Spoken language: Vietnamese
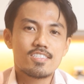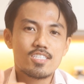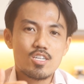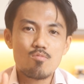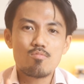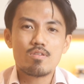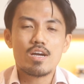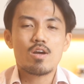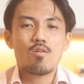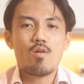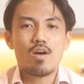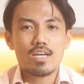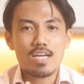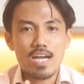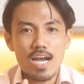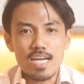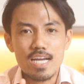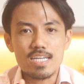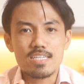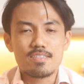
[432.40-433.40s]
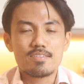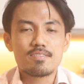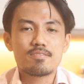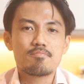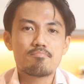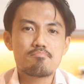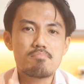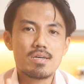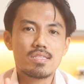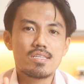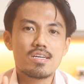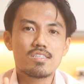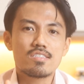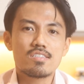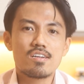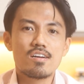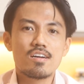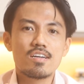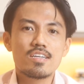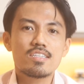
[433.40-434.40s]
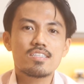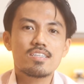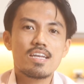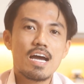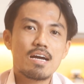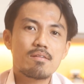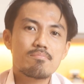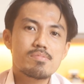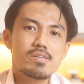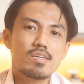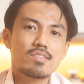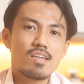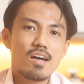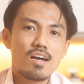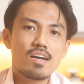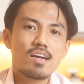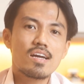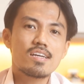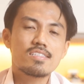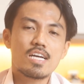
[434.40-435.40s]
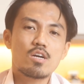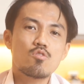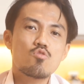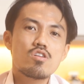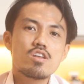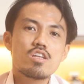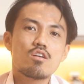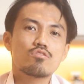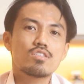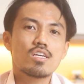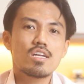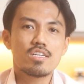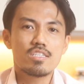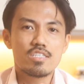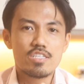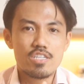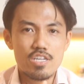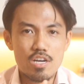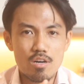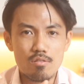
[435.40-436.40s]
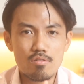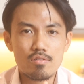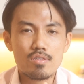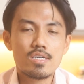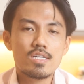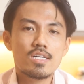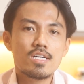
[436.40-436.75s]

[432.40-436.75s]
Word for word: Trong cái hoàn cảnh mà thế giới đang bị tăng cái giá nguyên liệu rất là nhiều,